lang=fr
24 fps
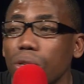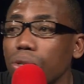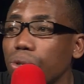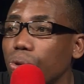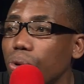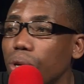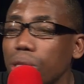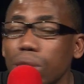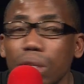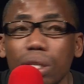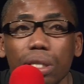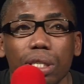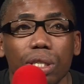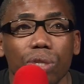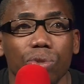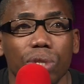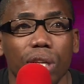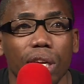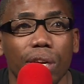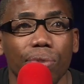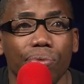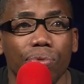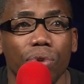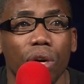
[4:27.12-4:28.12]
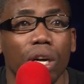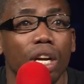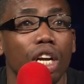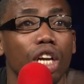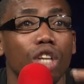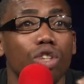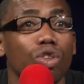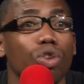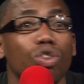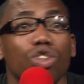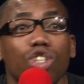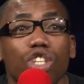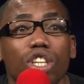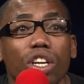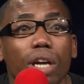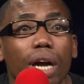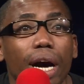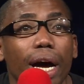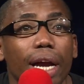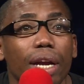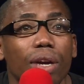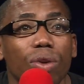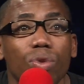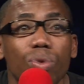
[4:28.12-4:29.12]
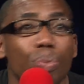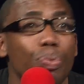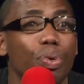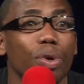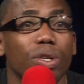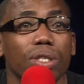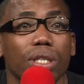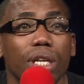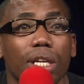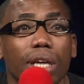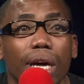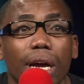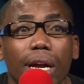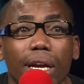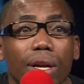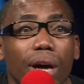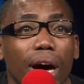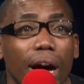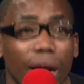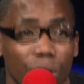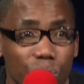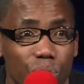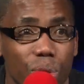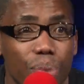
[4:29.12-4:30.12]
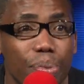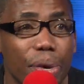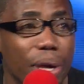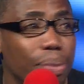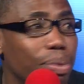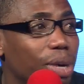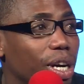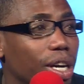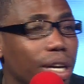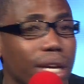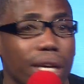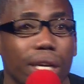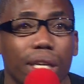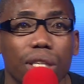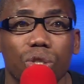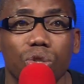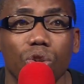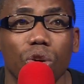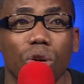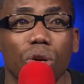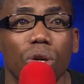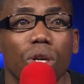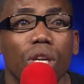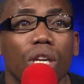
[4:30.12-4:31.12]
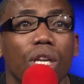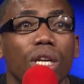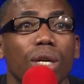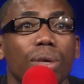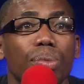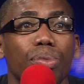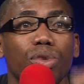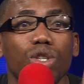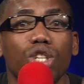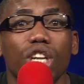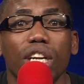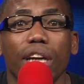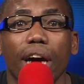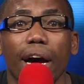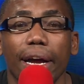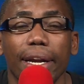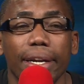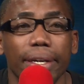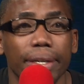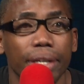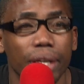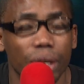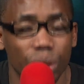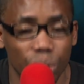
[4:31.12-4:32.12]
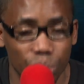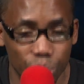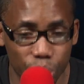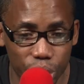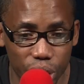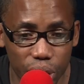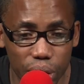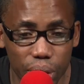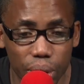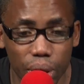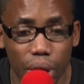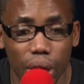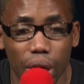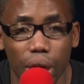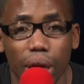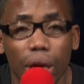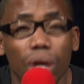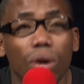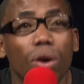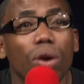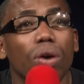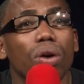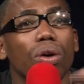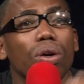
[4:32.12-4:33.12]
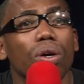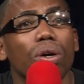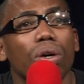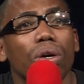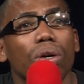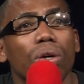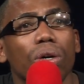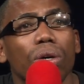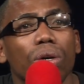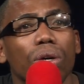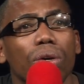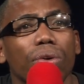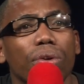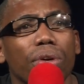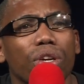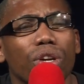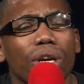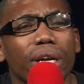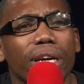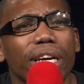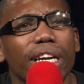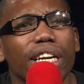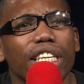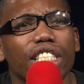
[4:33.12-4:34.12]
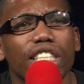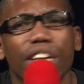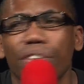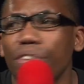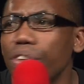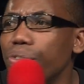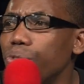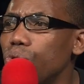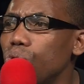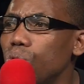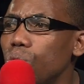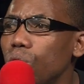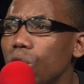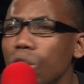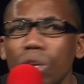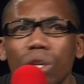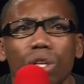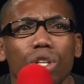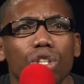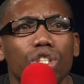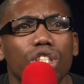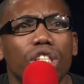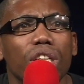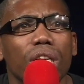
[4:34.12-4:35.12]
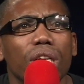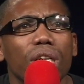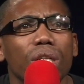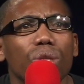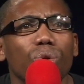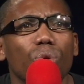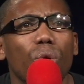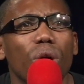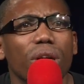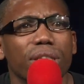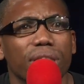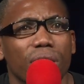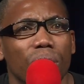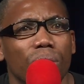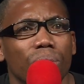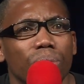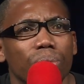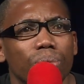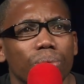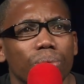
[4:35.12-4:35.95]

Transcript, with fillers: ans, 3 ans, les deux à la fois. Donc le général lui pose à lui-même euh, les questions. Mon général, oui. Alors, quel âge avez-vous J'ai 3 ans.